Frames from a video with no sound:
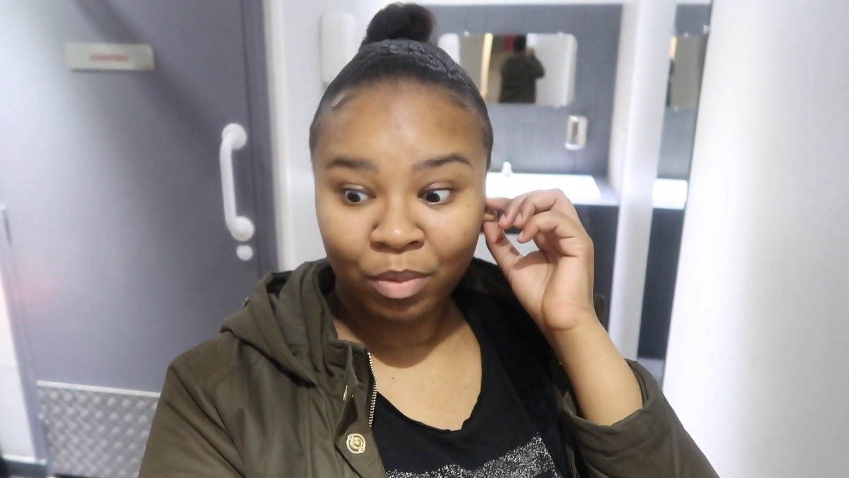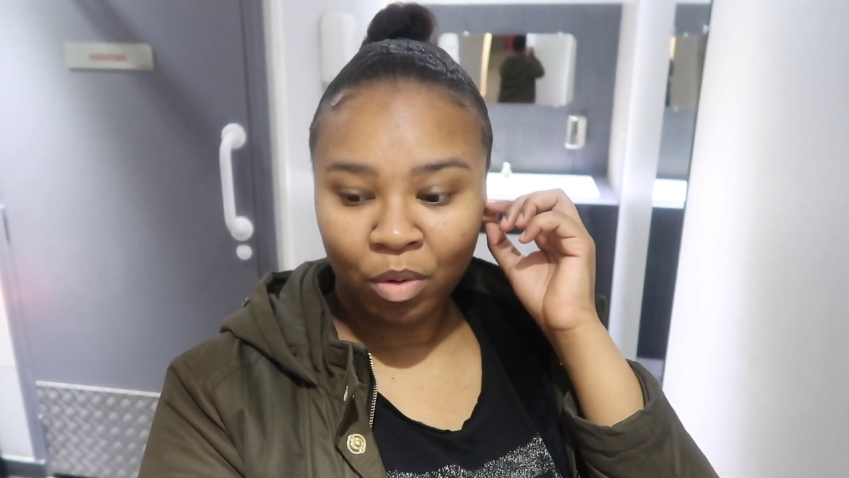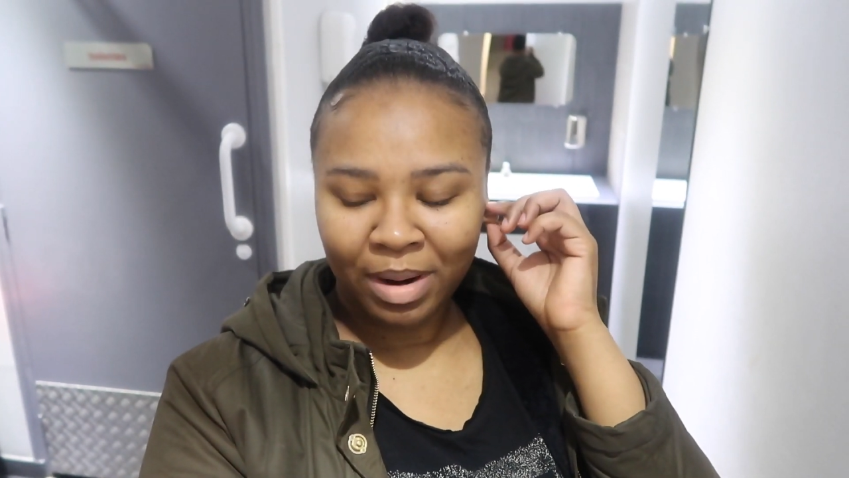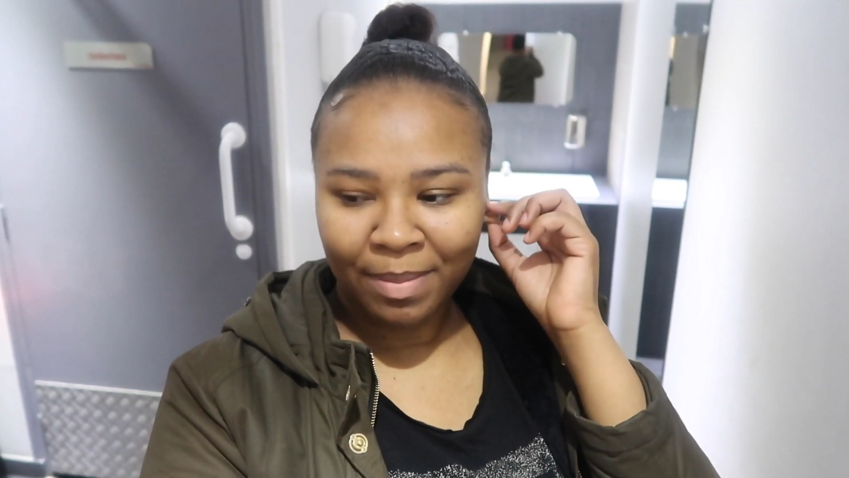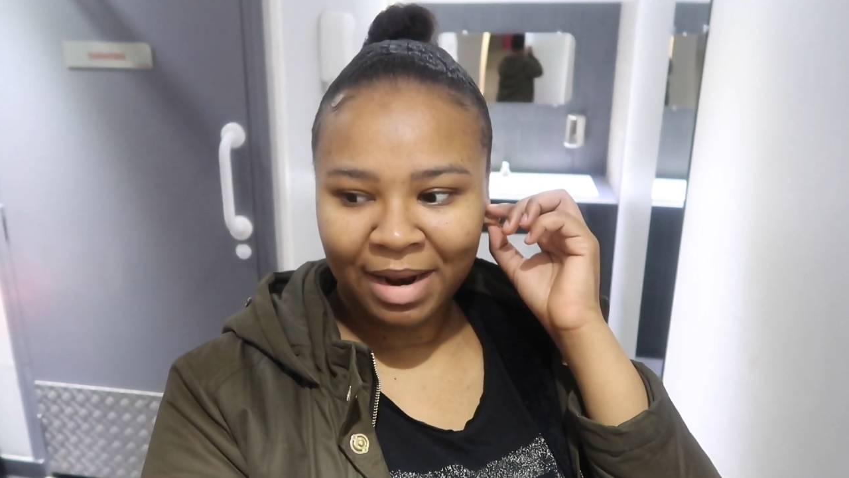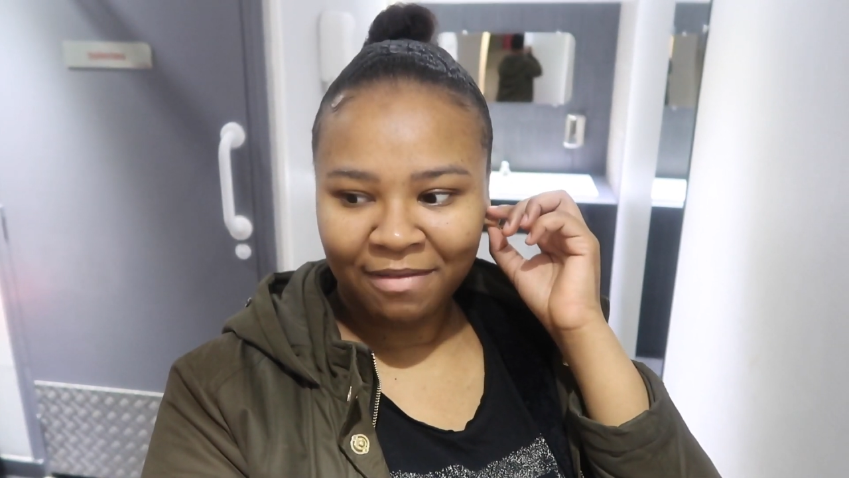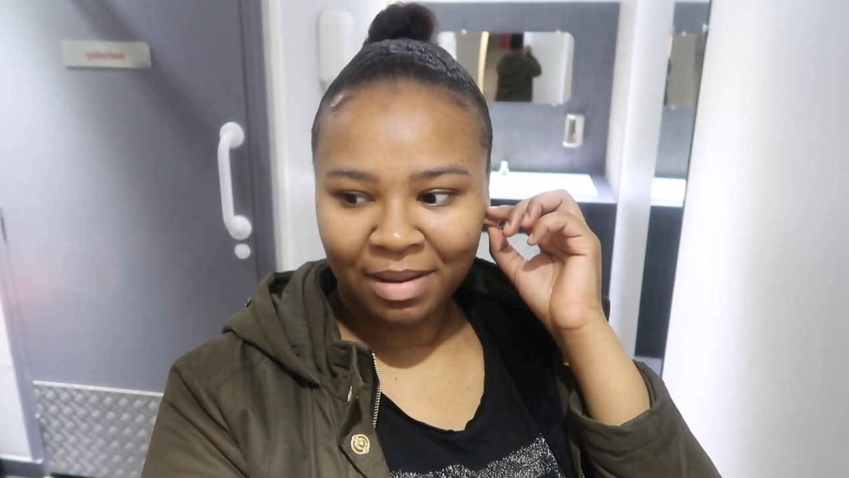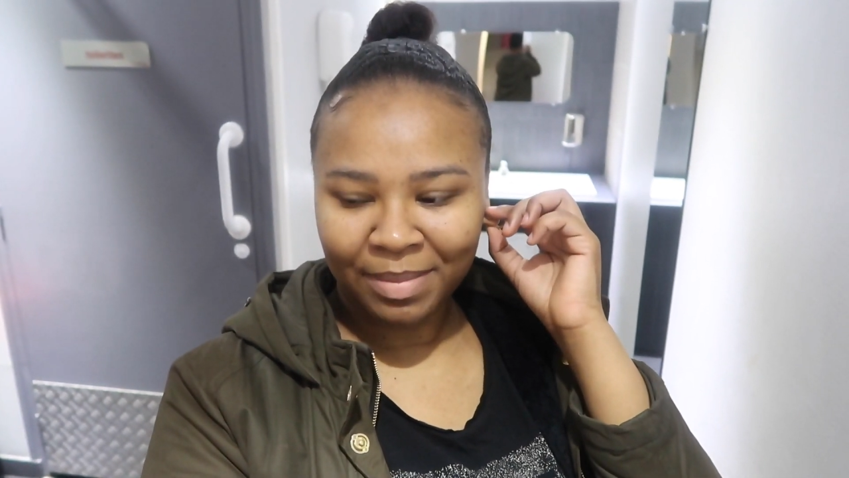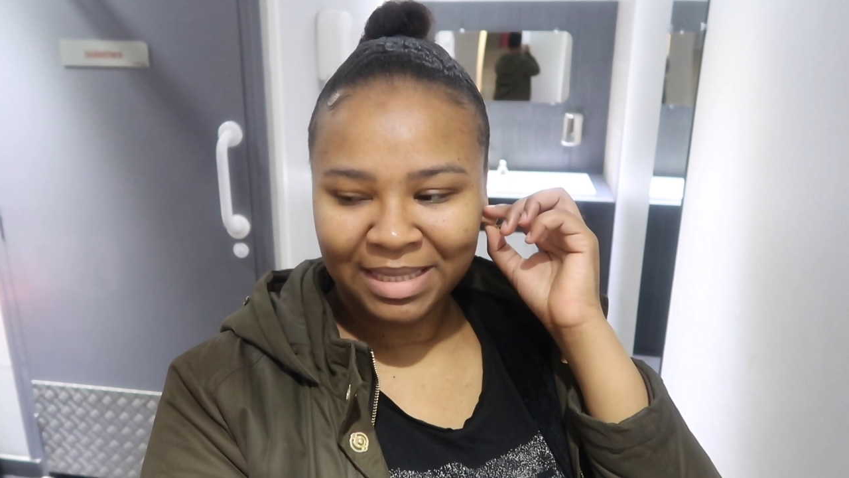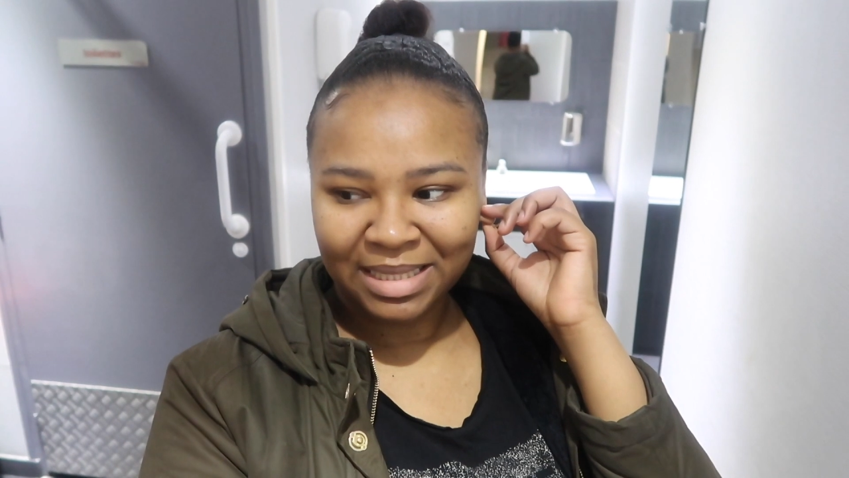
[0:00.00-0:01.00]
problème à la
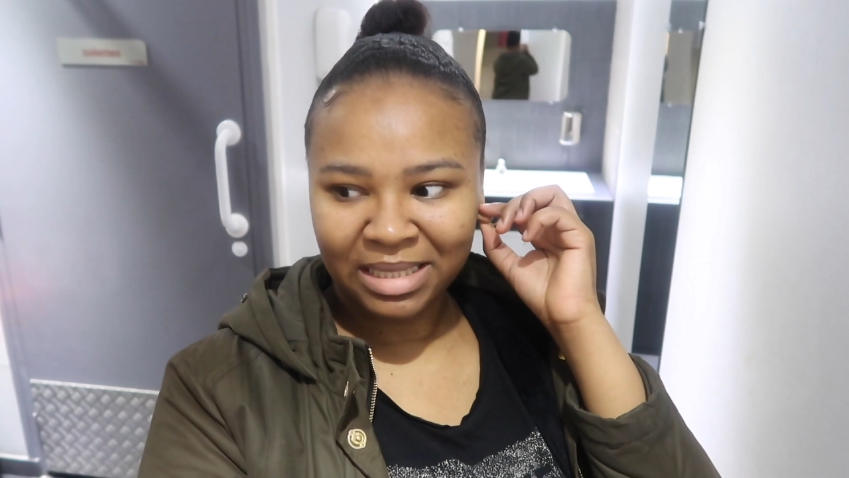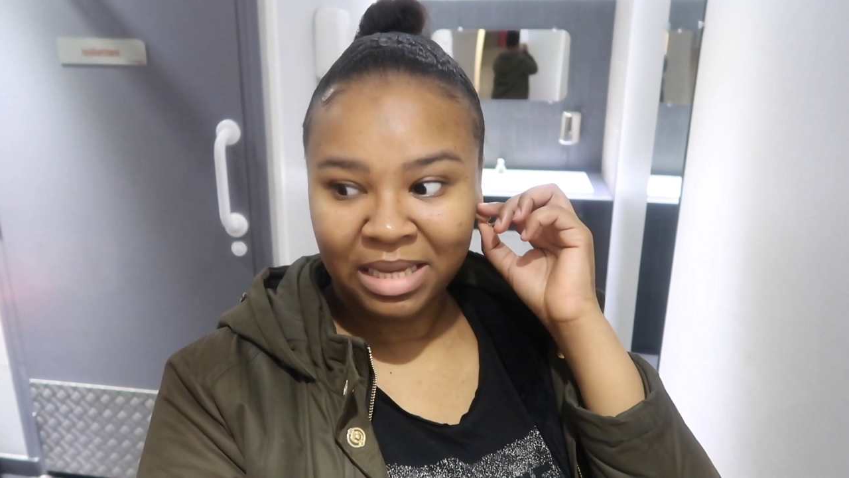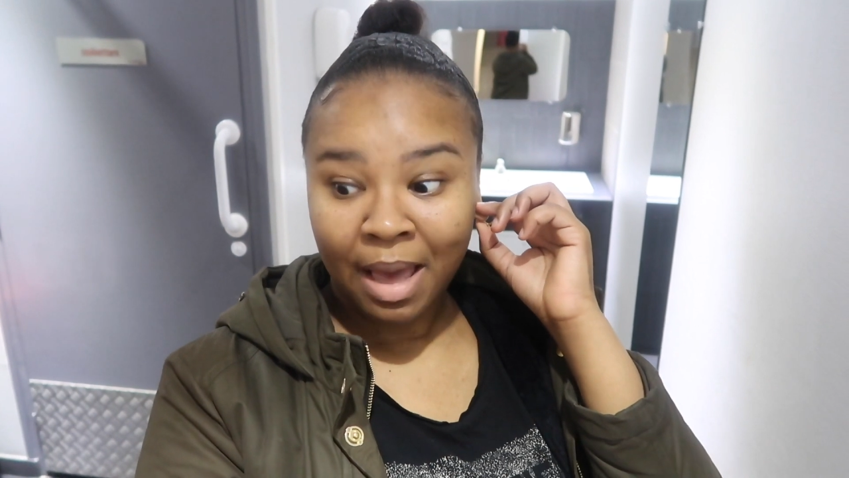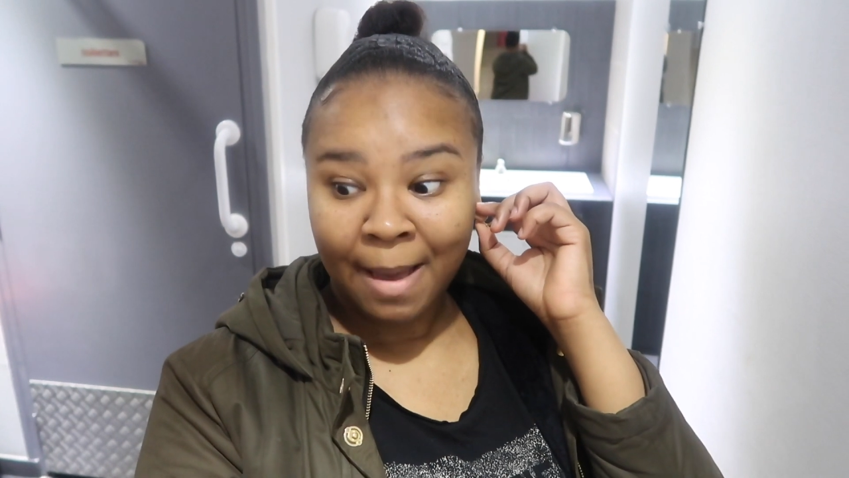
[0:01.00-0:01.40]
pharmacie